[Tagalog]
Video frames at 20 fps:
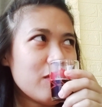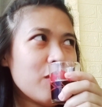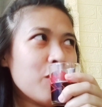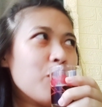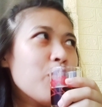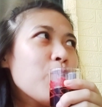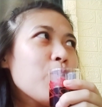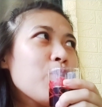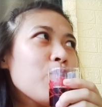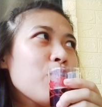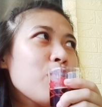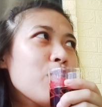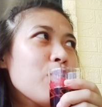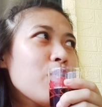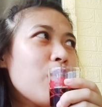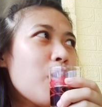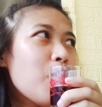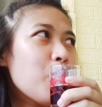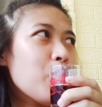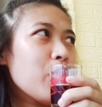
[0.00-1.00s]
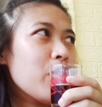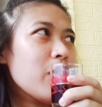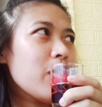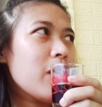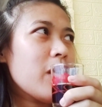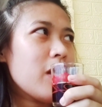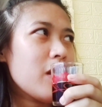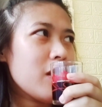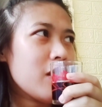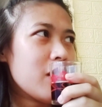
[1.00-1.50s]
yung amoy
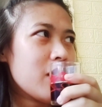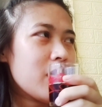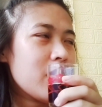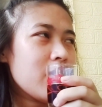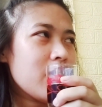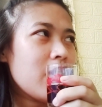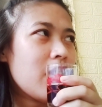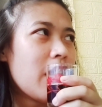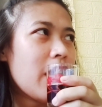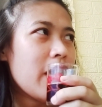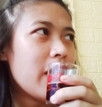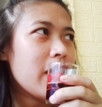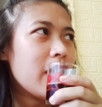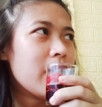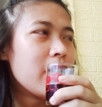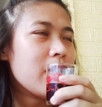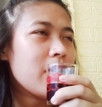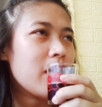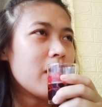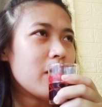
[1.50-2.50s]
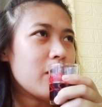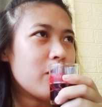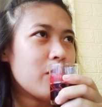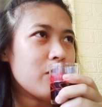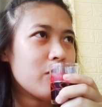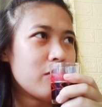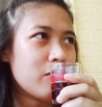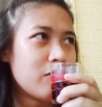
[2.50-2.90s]
niya is like ano